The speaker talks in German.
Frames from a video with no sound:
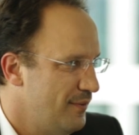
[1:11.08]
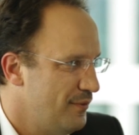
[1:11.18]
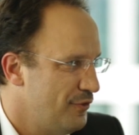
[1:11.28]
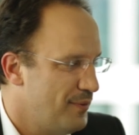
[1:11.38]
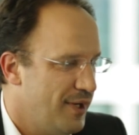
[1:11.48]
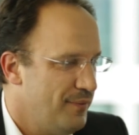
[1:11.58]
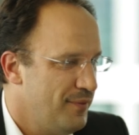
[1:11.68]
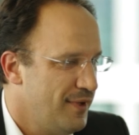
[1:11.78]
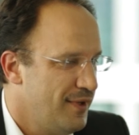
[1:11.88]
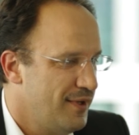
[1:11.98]
Und
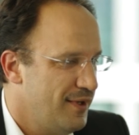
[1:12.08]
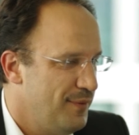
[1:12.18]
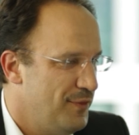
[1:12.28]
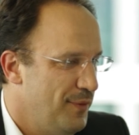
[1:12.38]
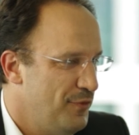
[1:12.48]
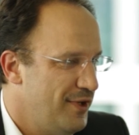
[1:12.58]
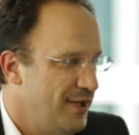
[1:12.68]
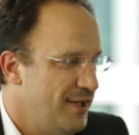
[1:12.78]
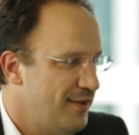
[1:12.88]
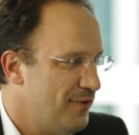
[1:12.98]
zwar in dem
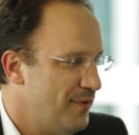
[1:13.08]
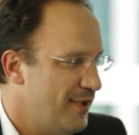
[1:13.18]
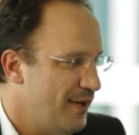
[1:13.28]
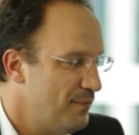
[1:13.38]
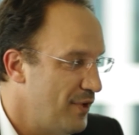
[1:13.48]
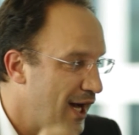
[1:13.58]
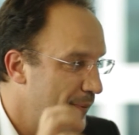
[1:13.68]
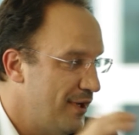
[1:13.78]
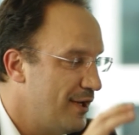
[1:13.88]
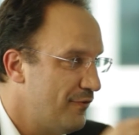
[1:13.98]
Sinne nicht, dass wir sagen,
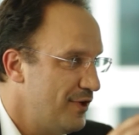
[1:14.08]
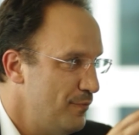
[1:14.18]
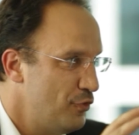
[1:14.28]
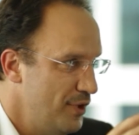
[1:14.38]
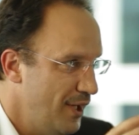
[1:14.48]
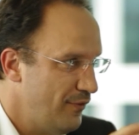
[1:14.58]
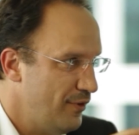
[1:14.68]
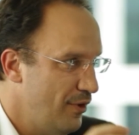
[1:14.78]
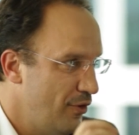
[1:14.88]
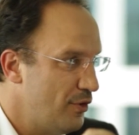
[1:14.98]
arbeitet auf dem Projekt,
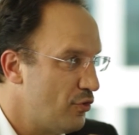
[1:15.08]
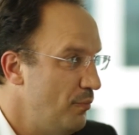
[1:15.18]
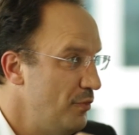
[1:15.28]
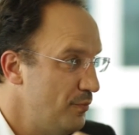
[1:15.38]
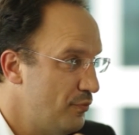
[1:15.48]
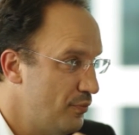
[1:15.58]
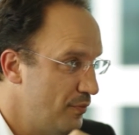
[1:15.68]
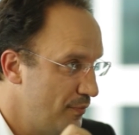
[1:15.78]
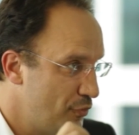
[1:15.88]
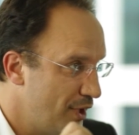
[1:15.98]
sondern Leute kommen mit einem
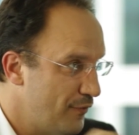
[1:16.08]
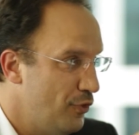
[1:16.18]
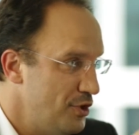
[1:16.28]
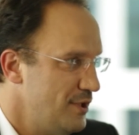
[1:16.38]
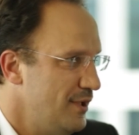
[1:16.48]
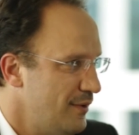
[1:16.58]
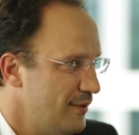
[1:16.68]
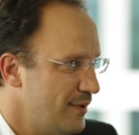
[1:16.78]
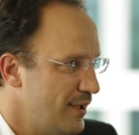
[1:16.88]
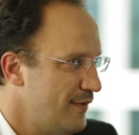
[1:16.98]

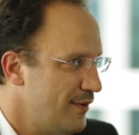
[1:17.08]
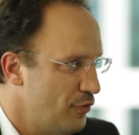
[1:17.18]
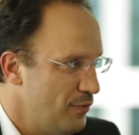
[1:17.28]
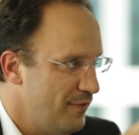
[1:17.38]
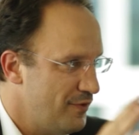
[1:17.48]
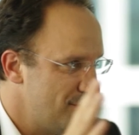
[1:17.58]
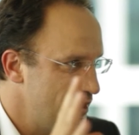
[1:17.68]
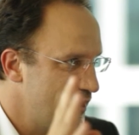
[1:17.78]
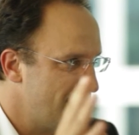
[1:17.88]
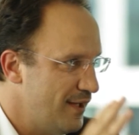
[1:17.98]
Projektvorschlag, der jetzt auch über
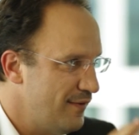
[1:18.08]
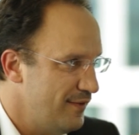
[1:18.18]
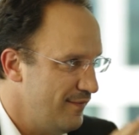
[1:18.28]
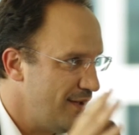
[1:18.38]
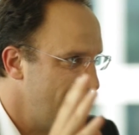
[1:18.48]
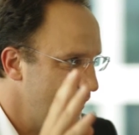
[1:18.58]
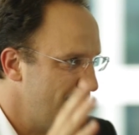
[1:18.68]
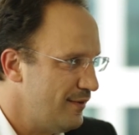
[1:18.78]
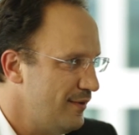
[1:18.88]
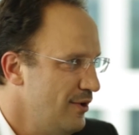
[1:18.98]
verschiedene Grenzen
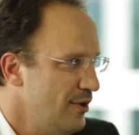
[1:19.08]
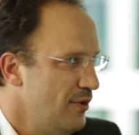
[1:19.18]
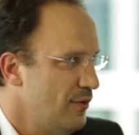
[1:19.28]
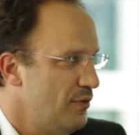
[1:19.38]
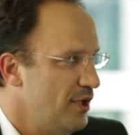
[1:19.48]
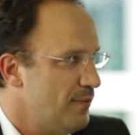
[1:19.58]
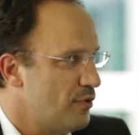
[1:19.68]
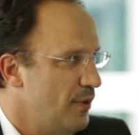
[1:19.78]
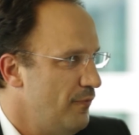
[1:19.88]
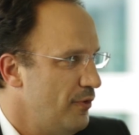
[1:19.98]
hinweggeht und ihr
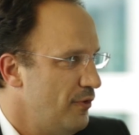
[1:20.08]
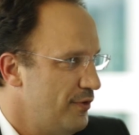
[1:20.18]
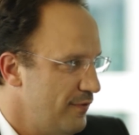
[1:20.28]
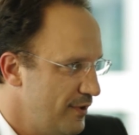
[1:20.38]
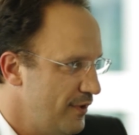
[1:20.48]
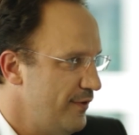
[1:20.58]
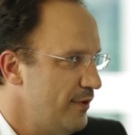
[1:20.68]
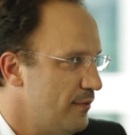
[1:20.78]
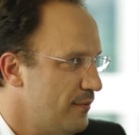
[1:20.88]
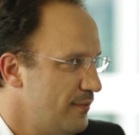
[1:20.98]
bekommt von uns die
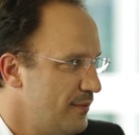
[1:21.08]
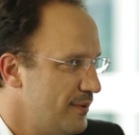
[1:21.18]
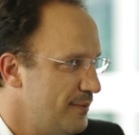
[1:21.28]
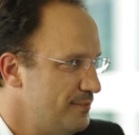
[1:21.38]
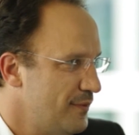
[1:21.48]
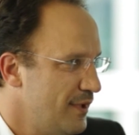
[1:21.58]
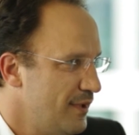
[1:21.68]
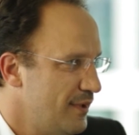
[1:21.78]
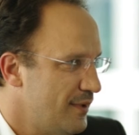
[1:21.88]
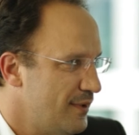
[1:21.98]
Finanzierung. Ähm,
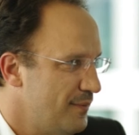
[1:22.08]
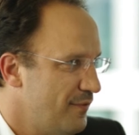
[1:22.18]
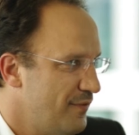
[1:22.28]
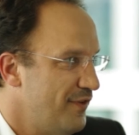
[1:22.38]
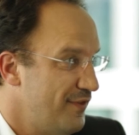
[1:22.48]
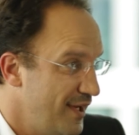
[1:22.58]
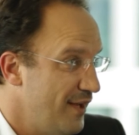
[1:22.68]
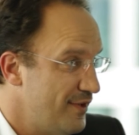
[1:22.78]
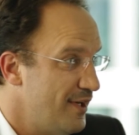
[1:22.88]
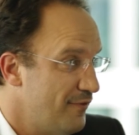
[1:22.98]
ähm, was
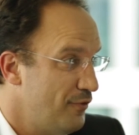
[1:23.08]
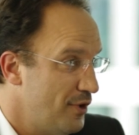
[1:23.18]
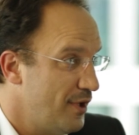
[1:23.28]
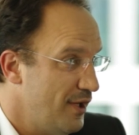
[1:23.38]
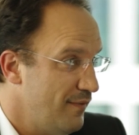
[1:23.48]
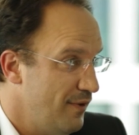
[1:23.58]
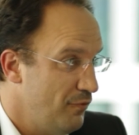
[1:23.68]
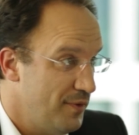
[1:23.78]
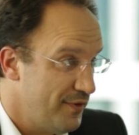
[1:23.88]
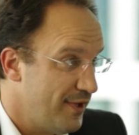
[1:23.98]
sehr, sehr erfolgreich war,
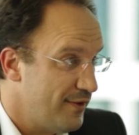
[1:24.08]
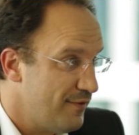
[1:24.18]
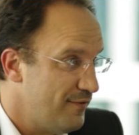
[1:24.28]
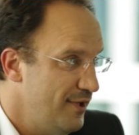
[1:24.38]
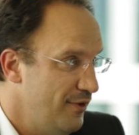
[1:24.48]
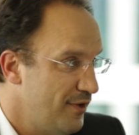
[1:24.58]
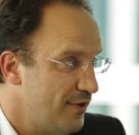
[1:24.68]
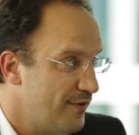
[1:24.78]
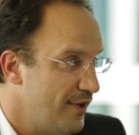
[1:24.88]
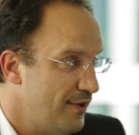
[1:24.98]
wobei sehr, sehr viele und
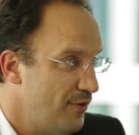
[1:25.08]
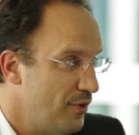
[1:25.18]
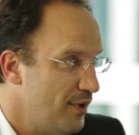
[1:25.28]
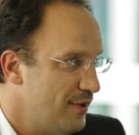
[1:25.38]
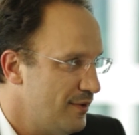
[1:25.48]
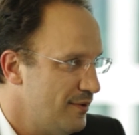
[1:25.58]
interessante neue äh,